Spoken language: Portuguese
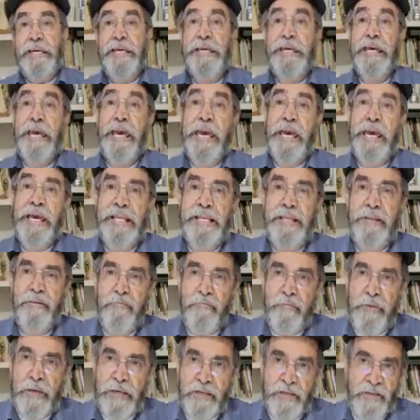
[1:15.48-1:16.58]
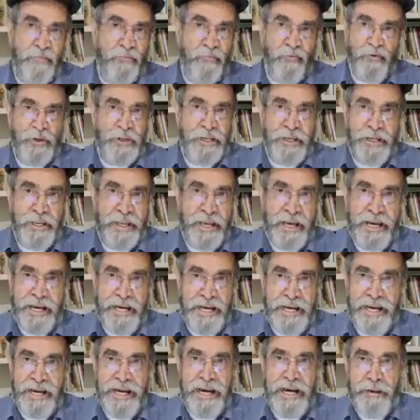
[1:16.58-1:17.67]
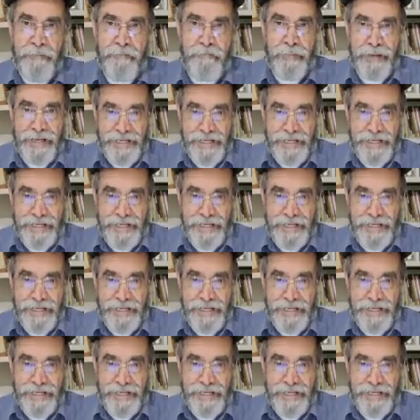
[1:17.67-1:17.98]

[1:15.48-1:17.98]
e ele mesmo será a